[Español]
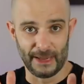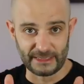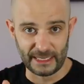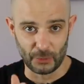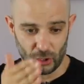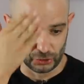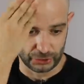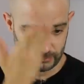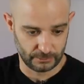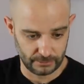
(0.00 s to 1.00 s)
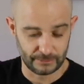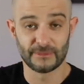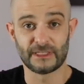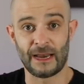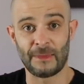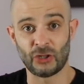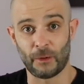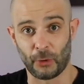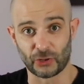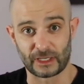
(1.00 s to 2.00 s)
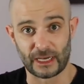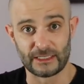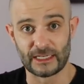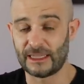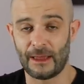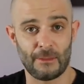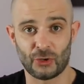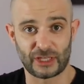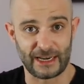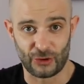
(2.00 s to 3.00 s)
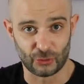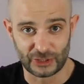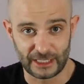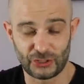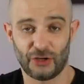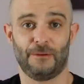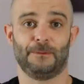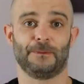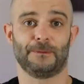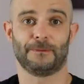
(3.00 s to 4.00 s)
Metimos tremendo podcast y estábamos tan a gustito